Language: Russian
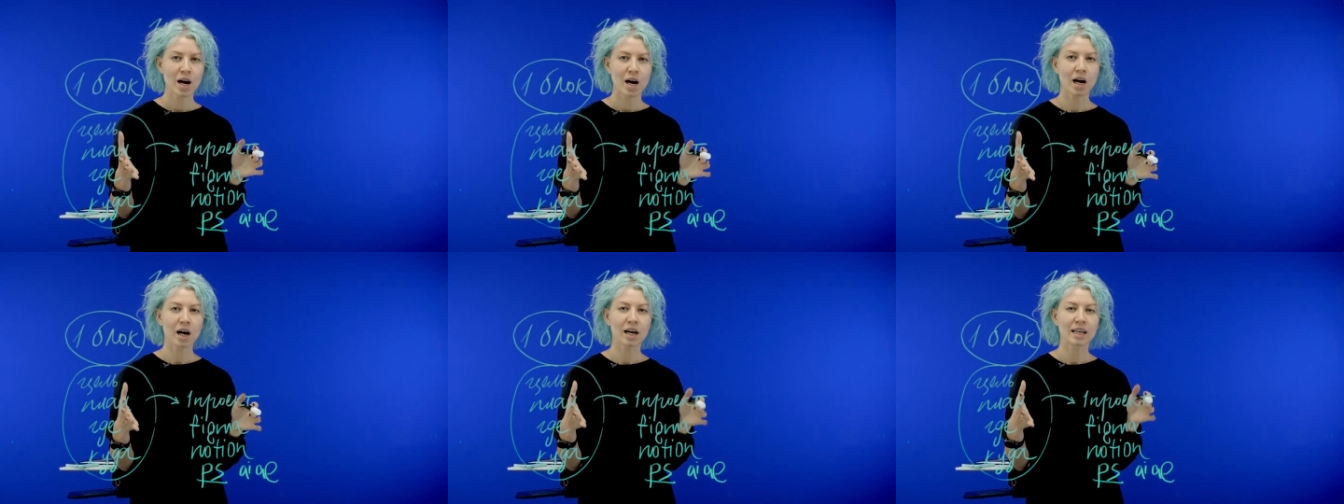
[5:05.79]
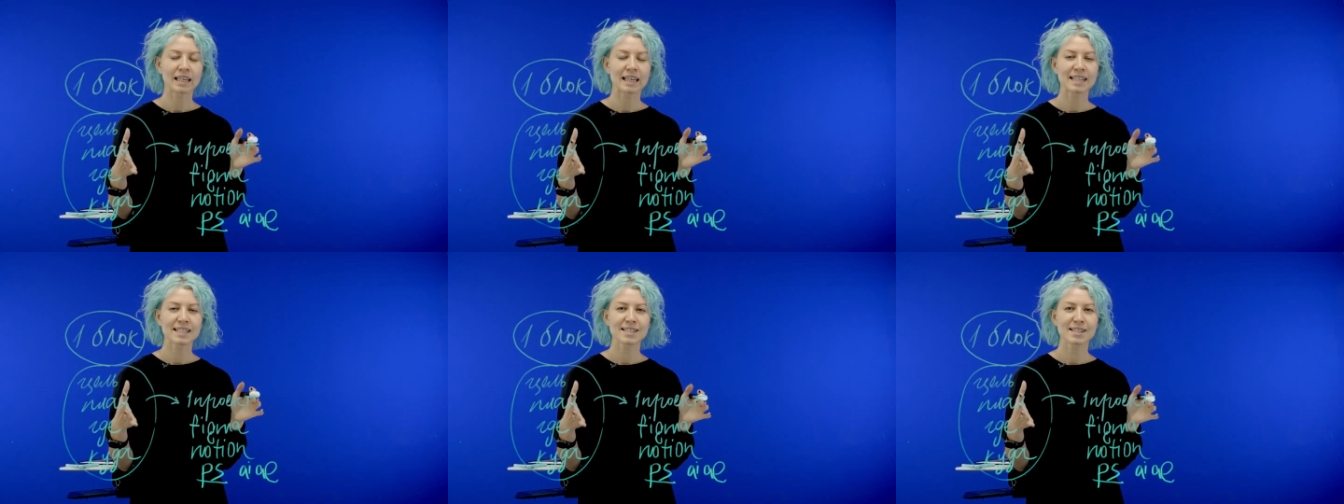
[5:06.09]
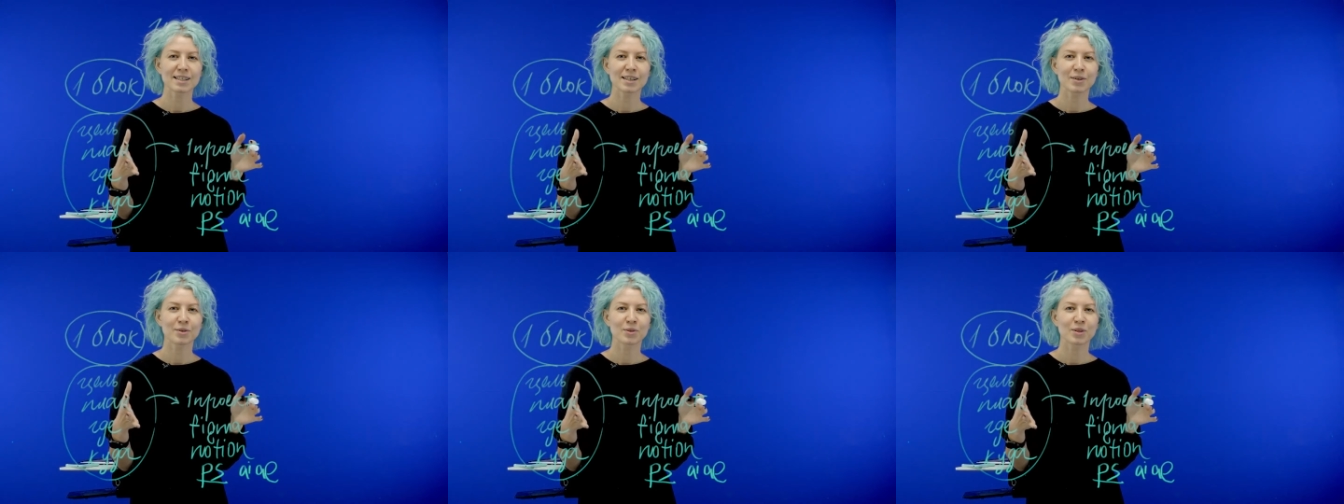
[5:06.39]
А
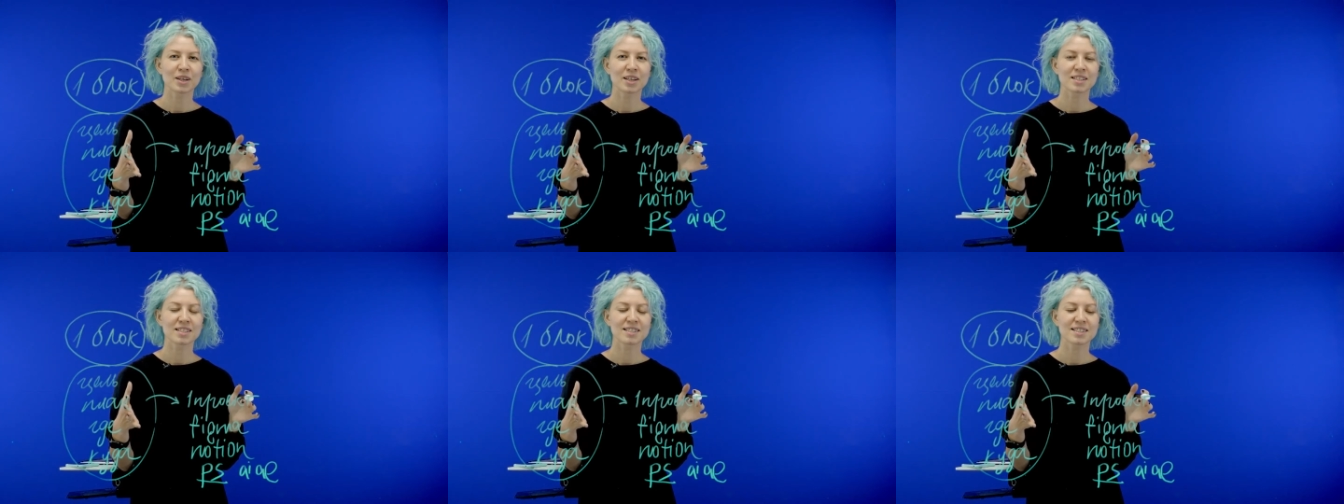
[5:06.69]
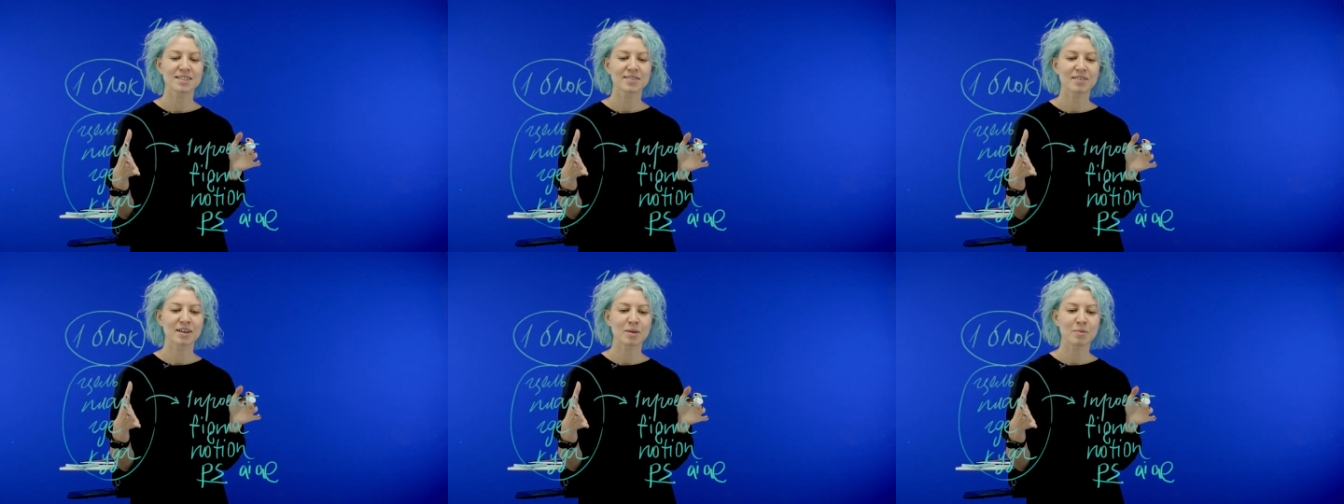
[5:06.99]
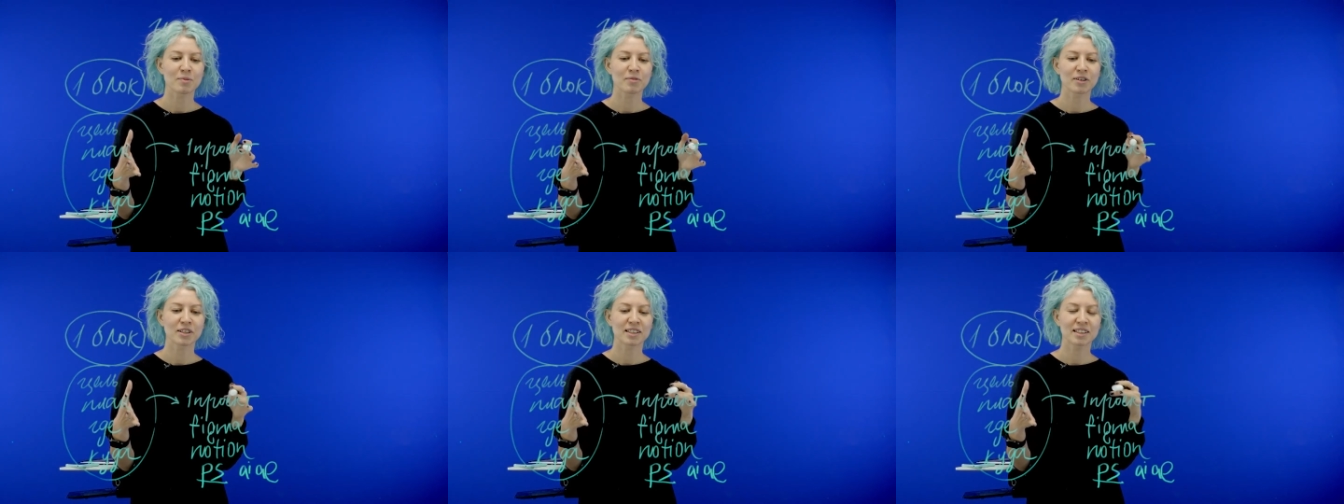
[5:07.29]
если у нас с
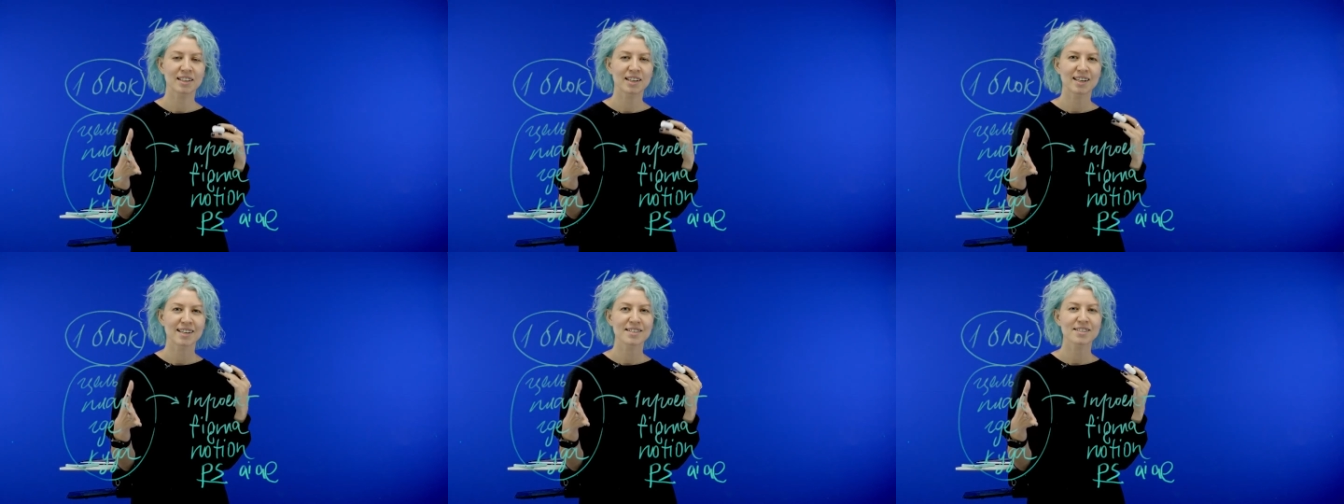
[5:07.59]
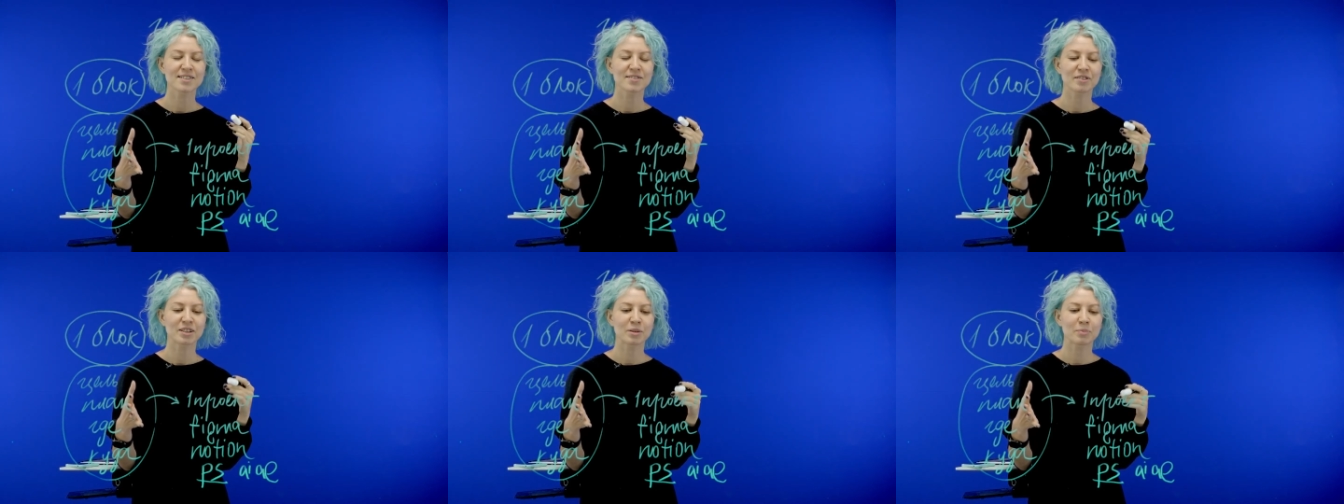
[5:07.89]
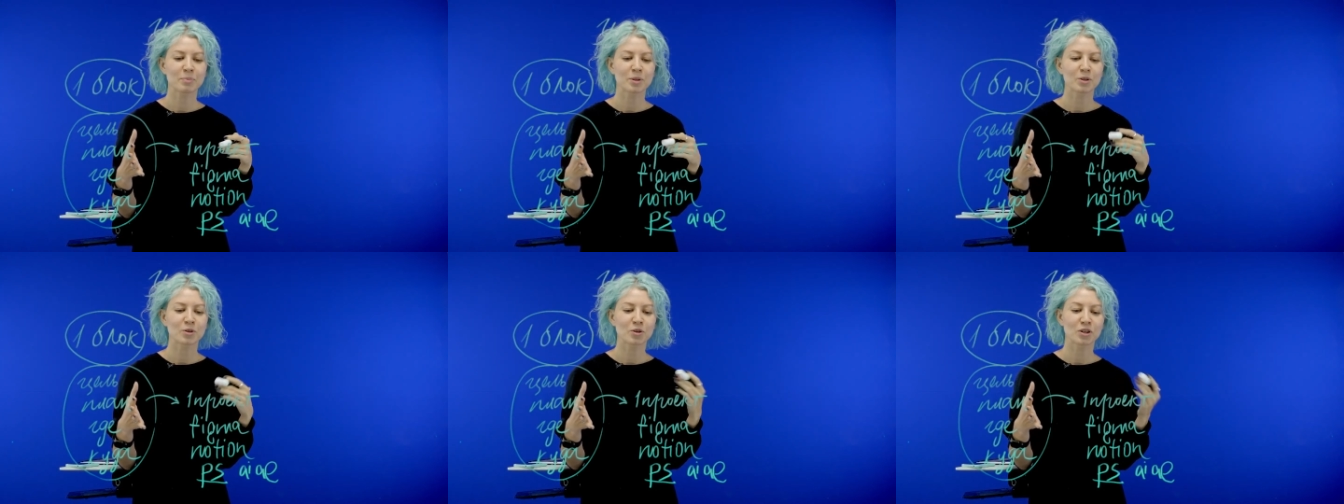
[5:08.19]
вами в этот раз в
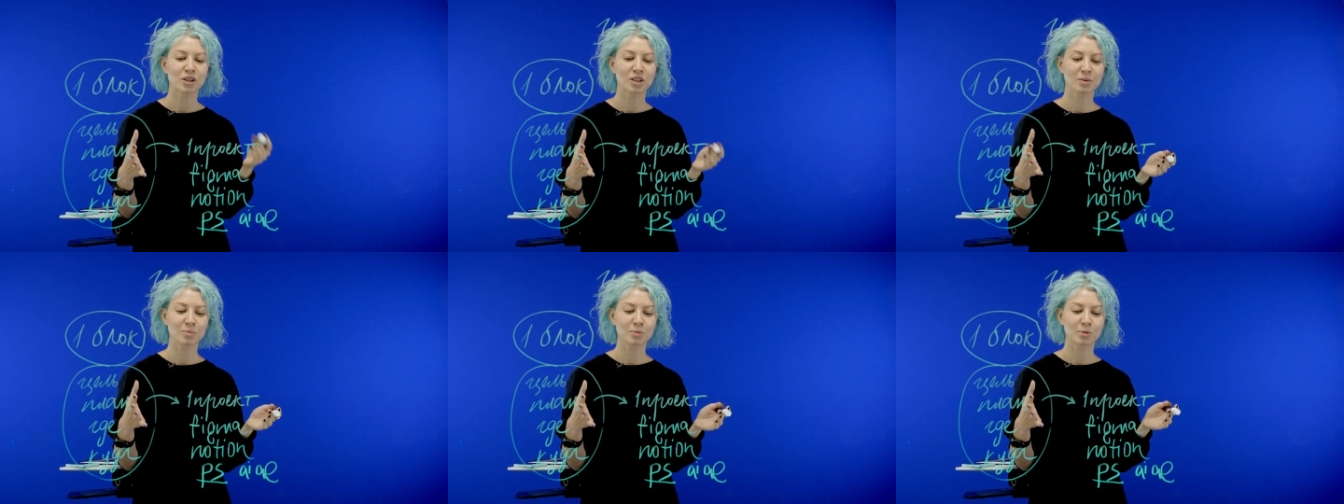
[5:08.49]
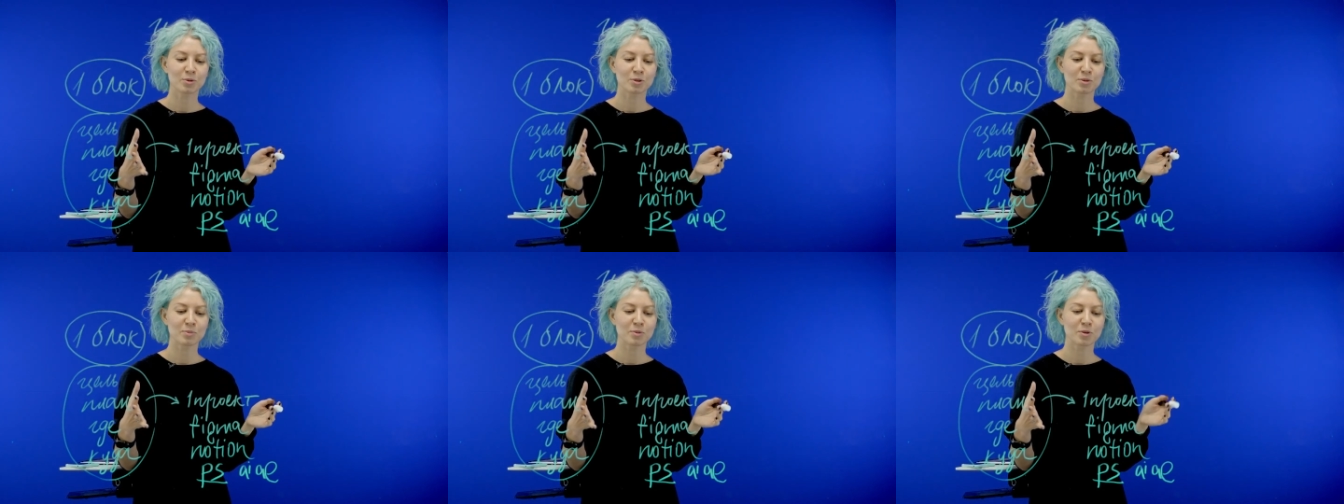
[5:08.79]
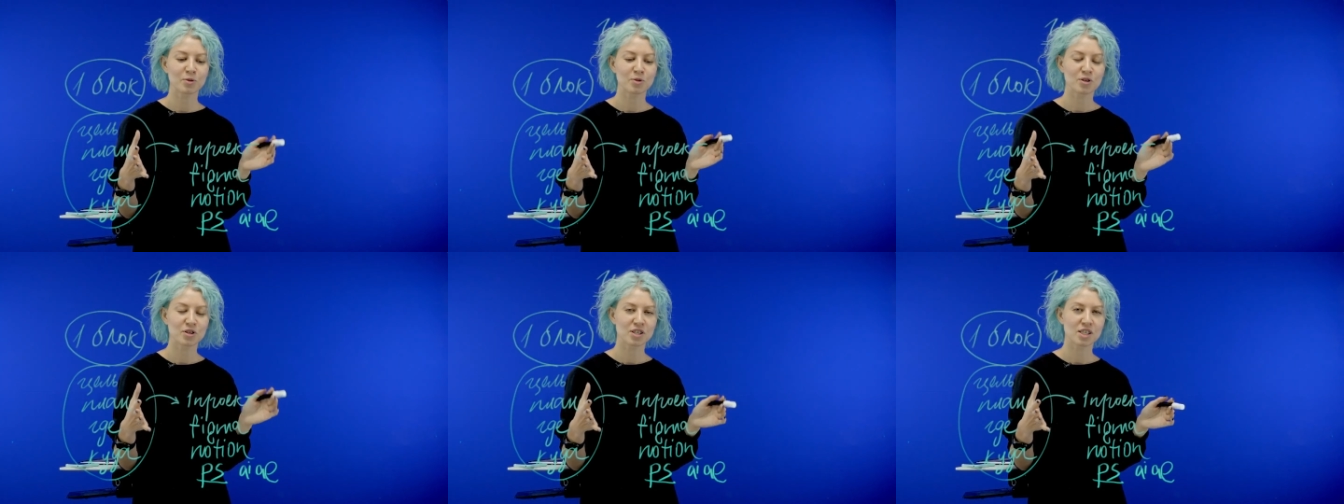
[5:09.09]
этом потоке не будет
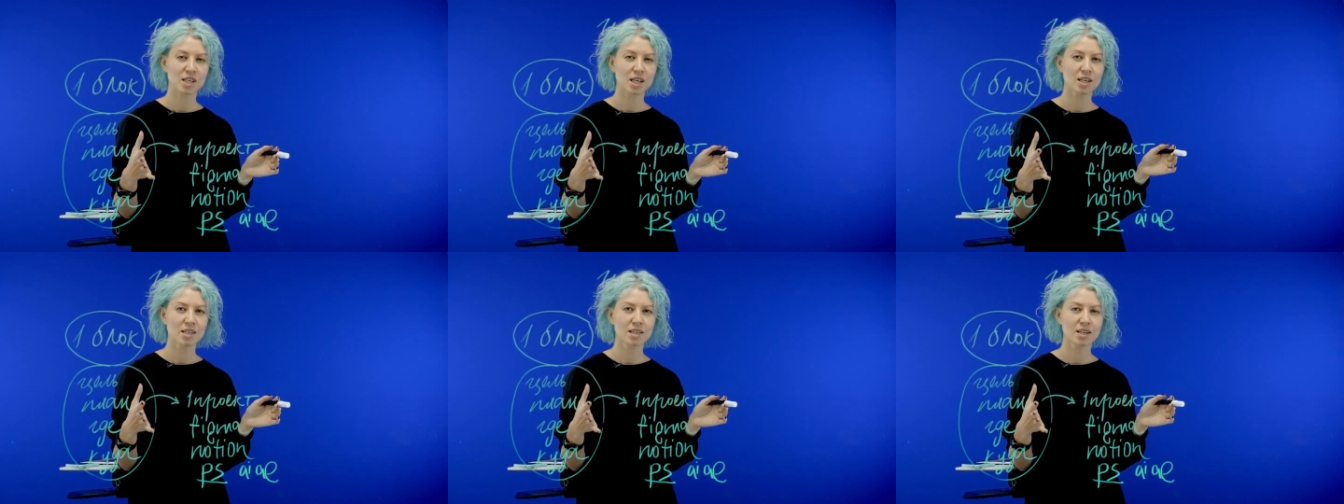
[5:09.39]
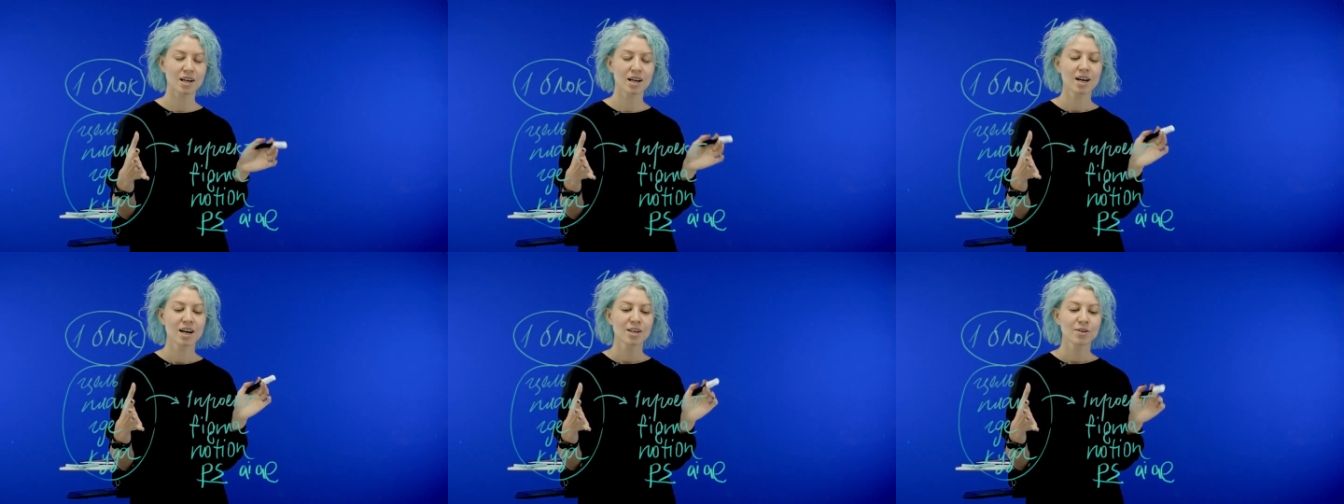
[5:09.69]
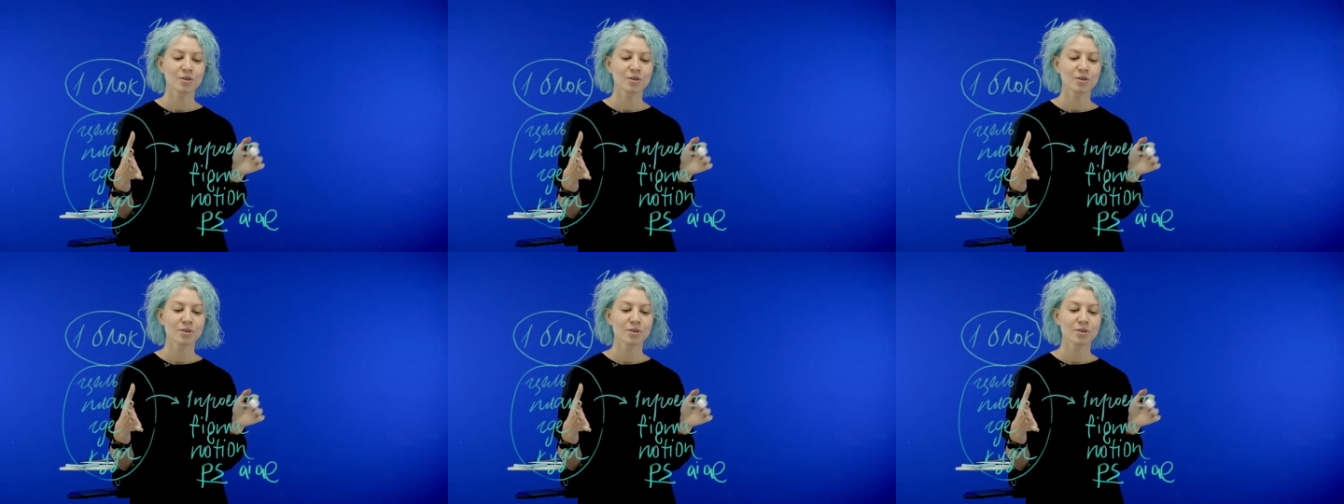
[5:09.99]
motion дизайнера,